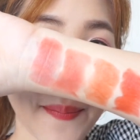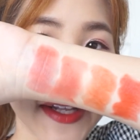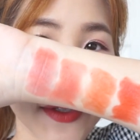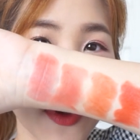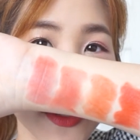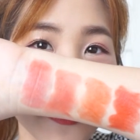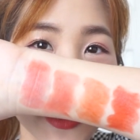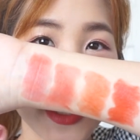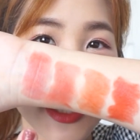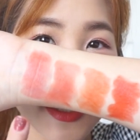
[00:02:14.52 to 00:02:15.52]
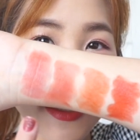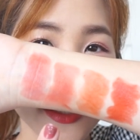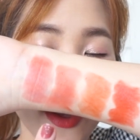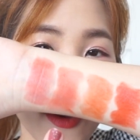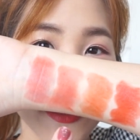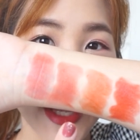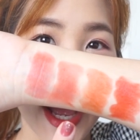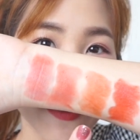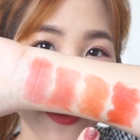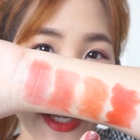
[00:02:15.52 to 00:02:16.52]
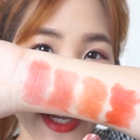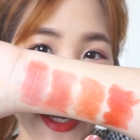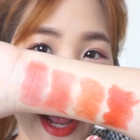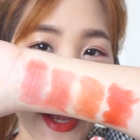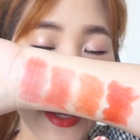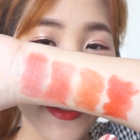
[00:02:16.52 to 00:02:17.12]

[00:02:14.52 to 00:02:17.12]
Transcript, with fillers: เป็นสวอชเบอร์หนึ่งสองสามสี่นะ